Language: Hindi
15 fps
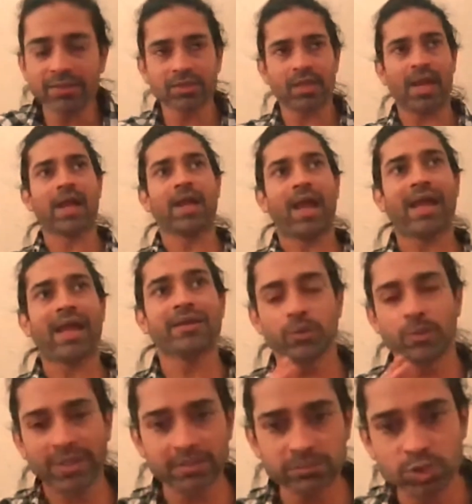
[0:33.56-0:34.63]
एंड
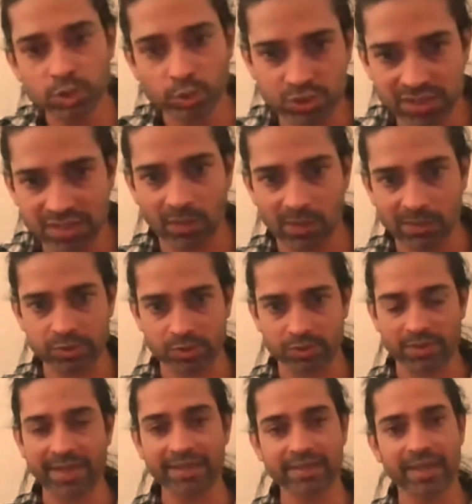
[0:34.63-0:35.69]
एंड यू बिकम चूजी
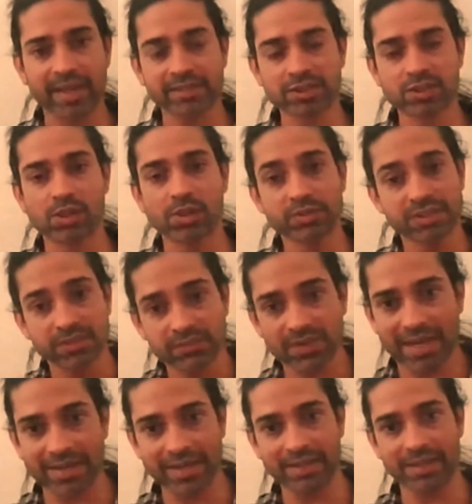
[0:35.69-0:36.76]
आल्सो एक
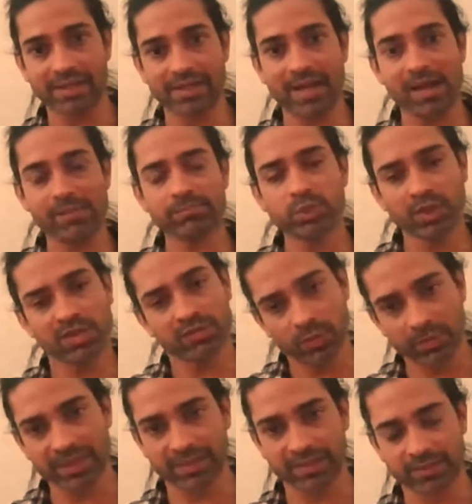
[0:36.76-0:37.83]
एक्सक्लूसिव रहने के लिए आप
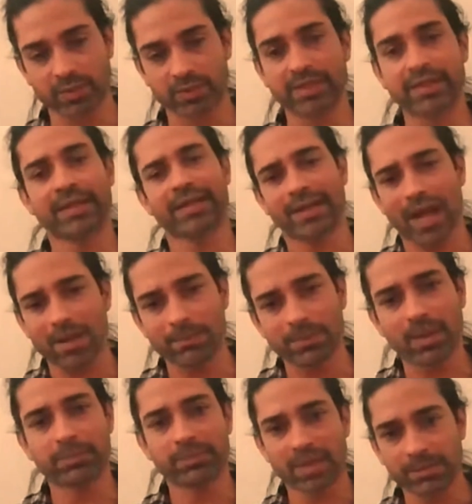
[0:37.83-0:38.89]
थोड़ा वो भी करते हो कि नहीं
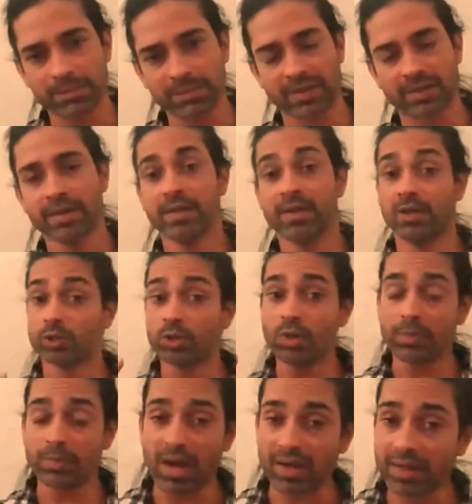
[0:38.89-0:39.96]
काम अब कम कर
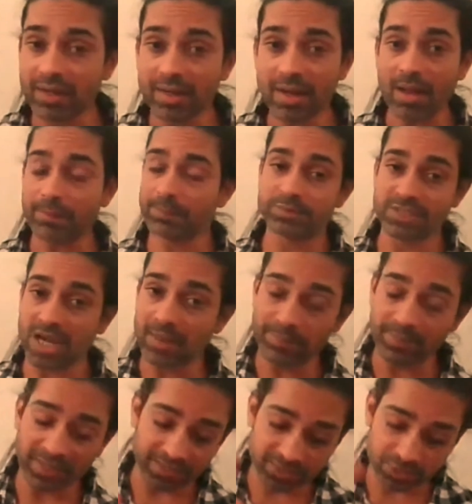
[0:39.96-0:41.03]
तो अगर आप
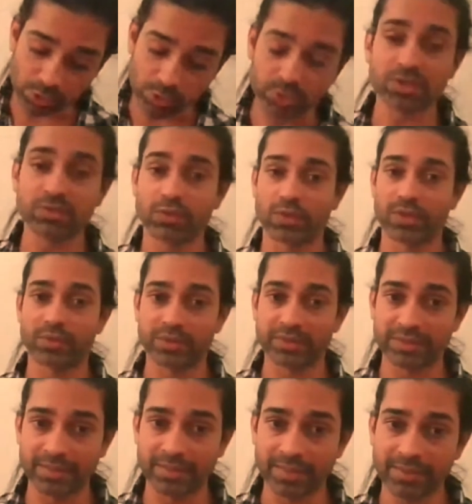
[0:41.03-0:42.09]
जहां पे एक्सक्लूसिव हो
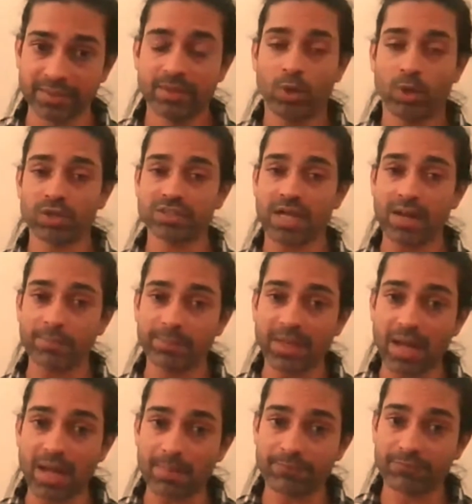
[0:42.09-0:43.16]
रहे हो इतने और
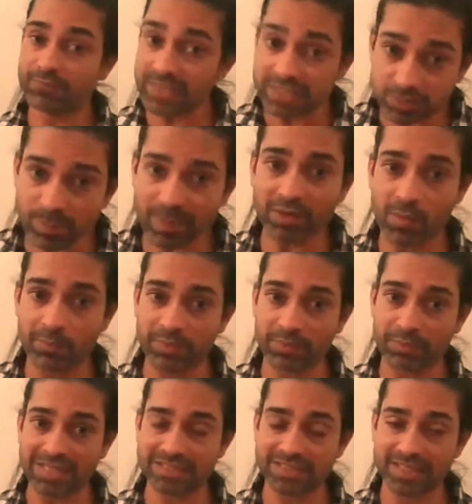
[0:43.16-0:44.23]
जहां पे आप फीस में
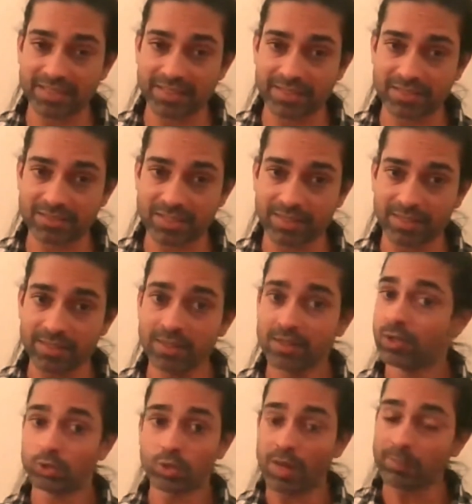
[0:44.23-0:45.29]
कॉम्प्रोमाइज नहीं करना चाह
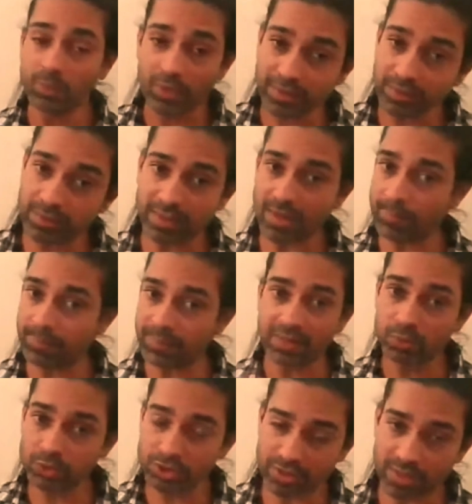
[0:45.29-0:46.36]
रहे तो आपको एक
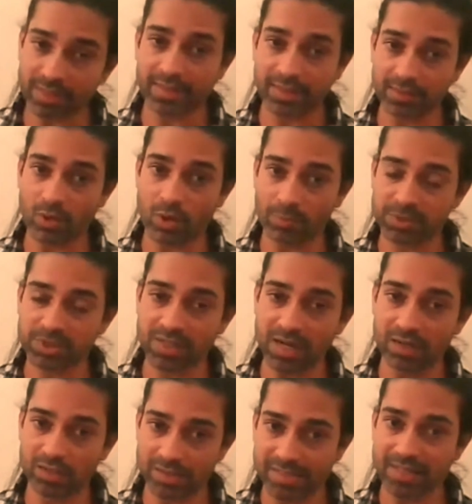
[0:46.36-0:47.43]
अपना कुछ करियर
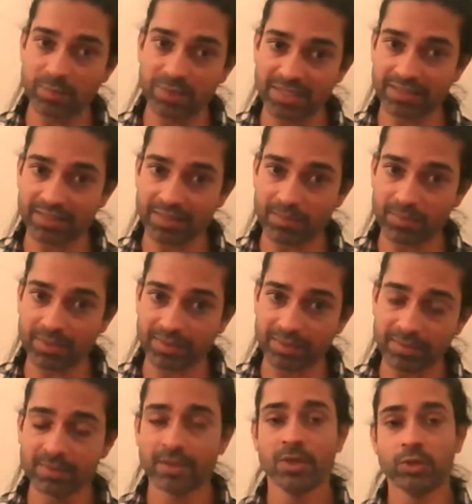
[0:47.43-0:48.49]
ऑप्शन अल्टरनेट भी देखना
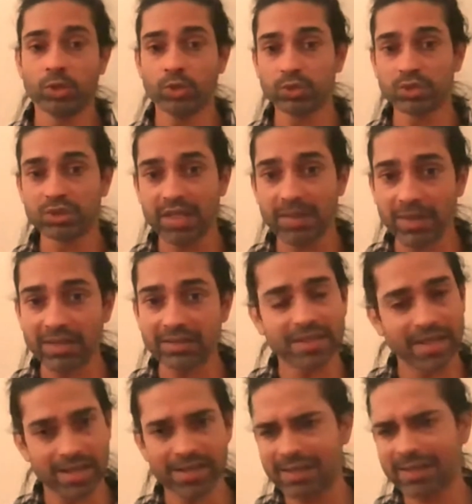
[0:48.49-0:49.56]
पड़ेगा तो उसके
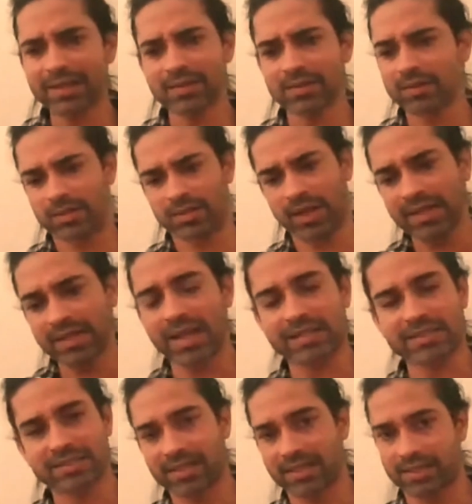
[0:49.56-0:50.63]
बाद क्या है लेकिन
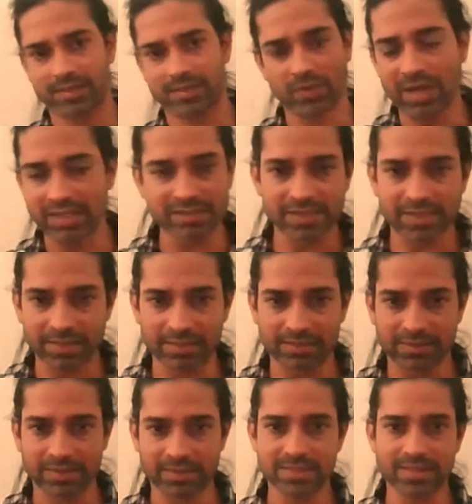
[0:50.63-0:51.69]
कई रास्ते वहां से
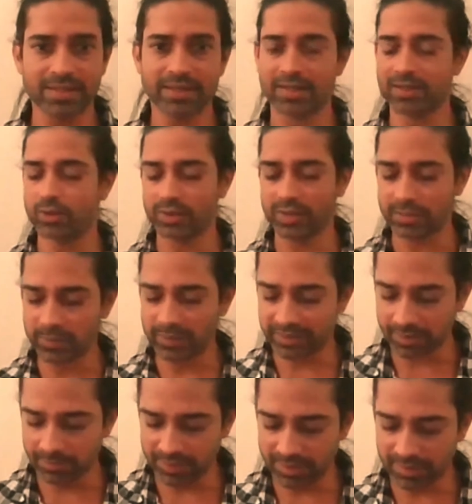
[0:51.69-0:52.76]
निकलते हैं ठीक है यू
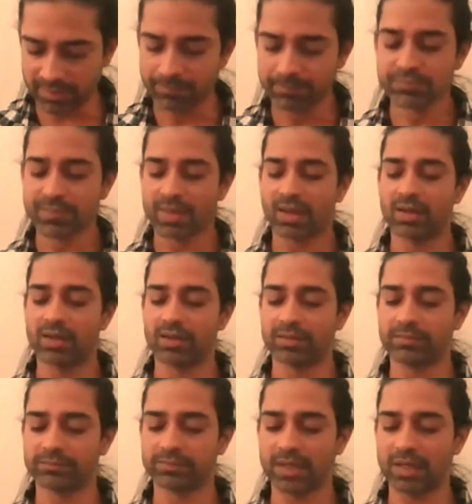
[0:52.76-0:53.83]
कैन बिकम
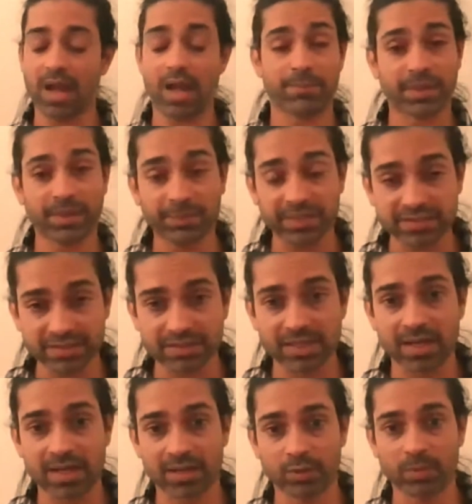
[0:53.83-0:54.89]
आपके
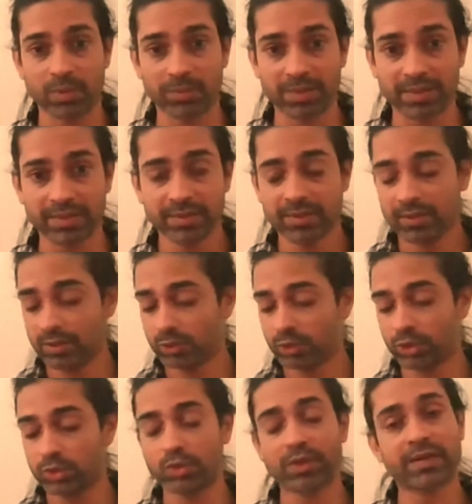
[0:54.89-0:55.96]
पास इतना अनुभव है
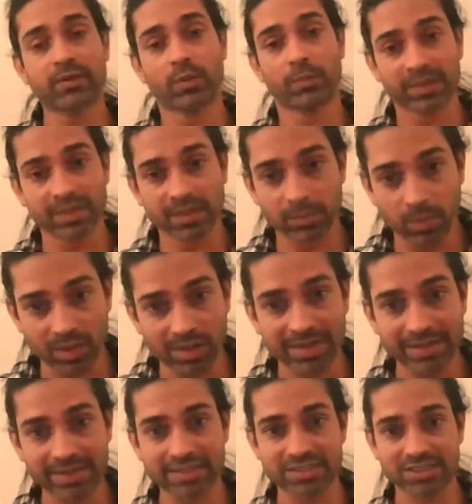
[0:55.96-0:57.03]
तो यू कैन ओपन अ
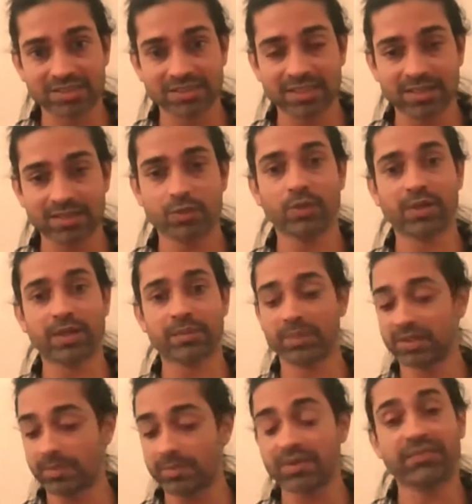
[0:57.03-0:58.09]
मॉडलिंग एजेंसी यू
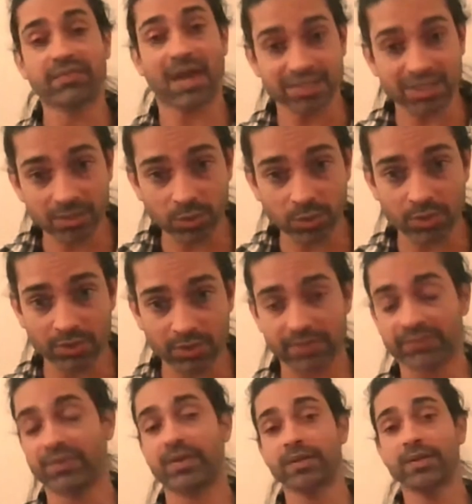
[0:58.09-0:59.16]
कैन बिकम अ फैशन
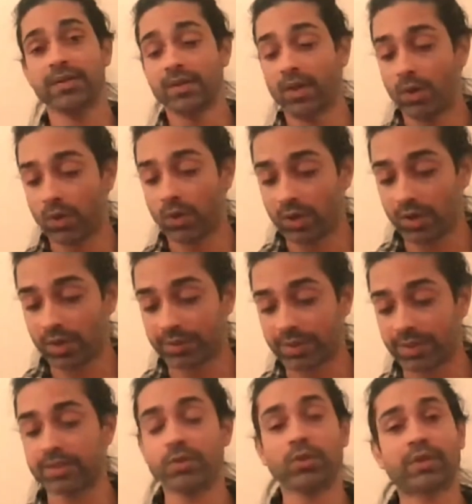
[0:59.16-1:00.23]
कोरियोग्राफर
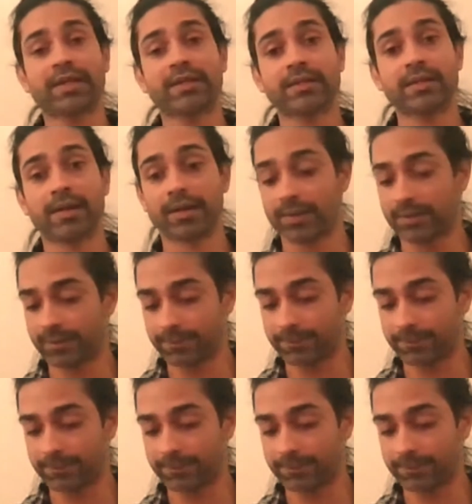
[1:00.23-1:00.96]
और यू कैन